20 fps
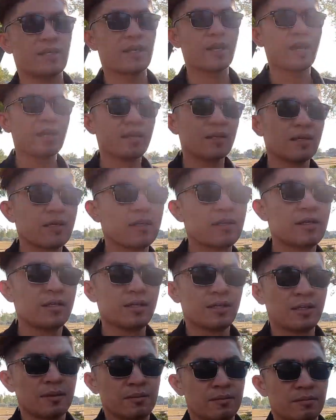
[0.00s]
ya kan
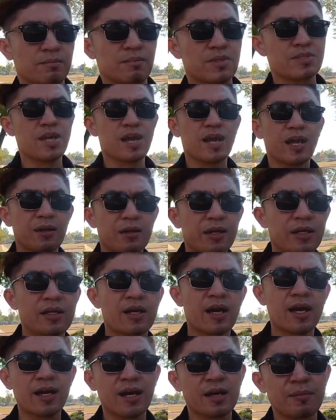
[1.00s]
misalkan
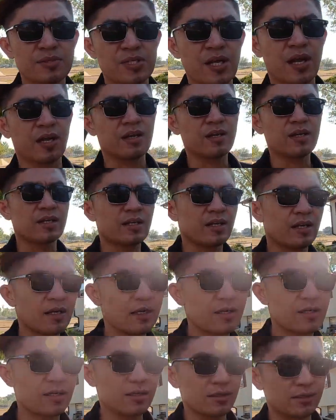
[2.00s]
nih ada nih misalkan nih
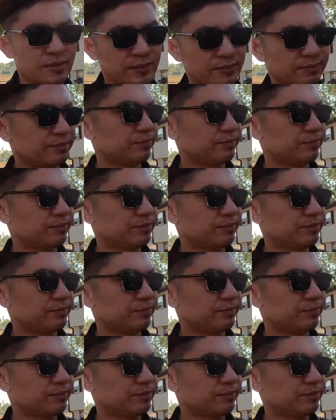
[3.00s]
uh,